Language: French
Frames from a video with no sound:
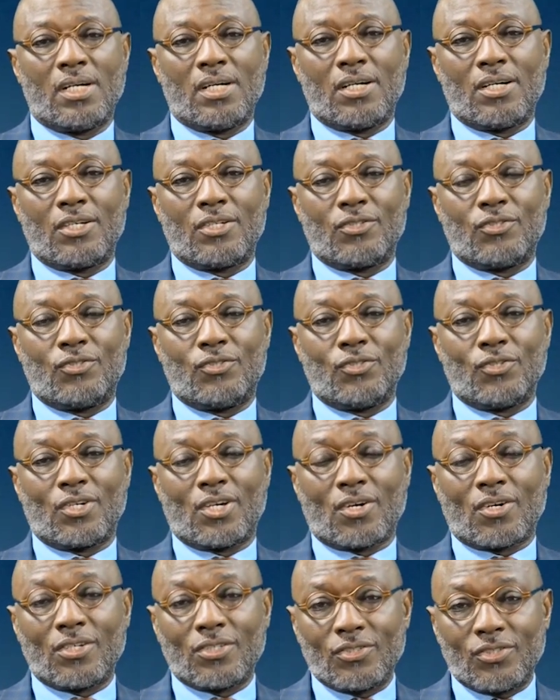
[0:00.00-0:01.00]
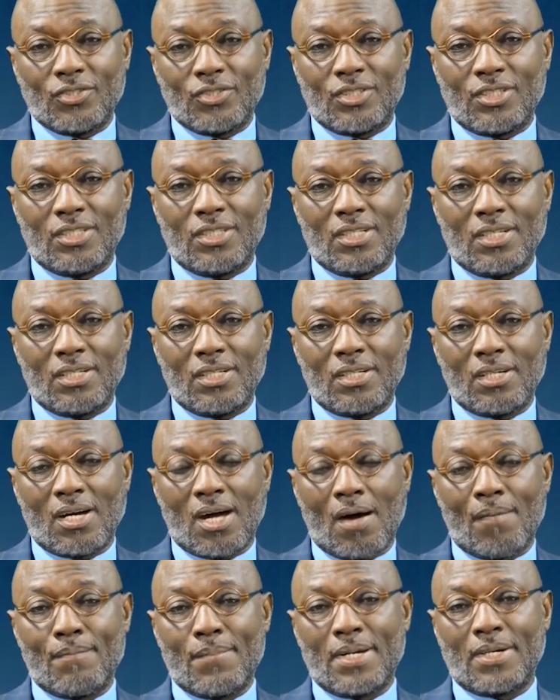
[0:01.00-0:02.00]
euh, de grandes idées
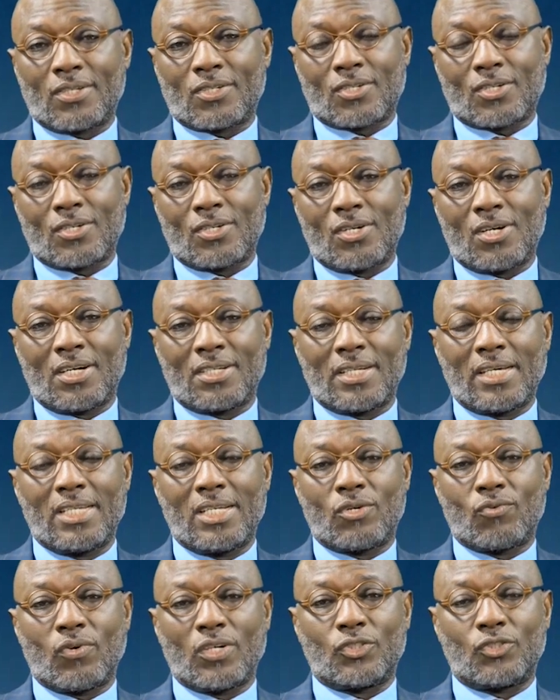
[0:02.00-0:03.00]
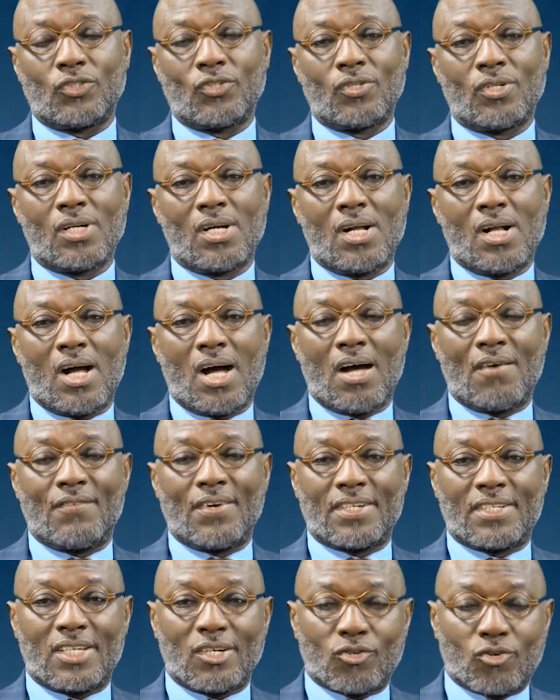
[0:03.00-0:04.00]
à mettre en adéquation
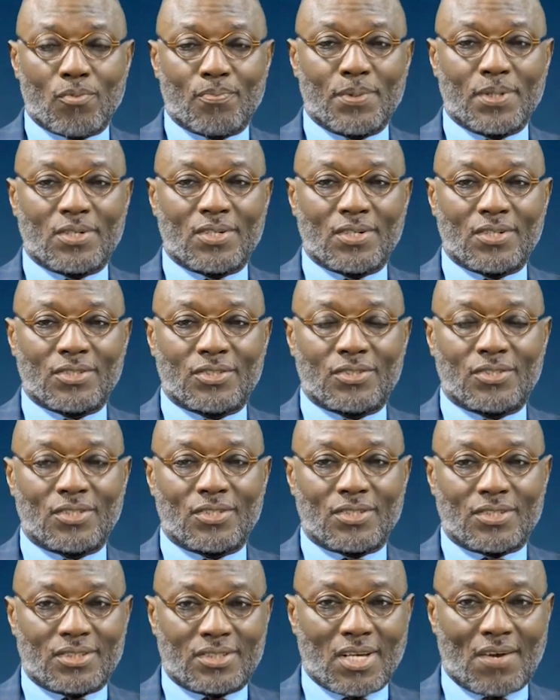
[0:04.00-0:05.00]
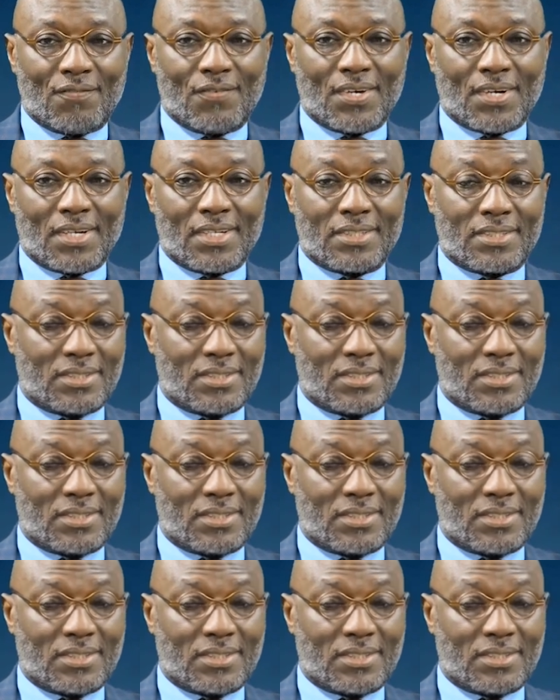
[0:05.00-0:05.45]
avec des compétences avérées.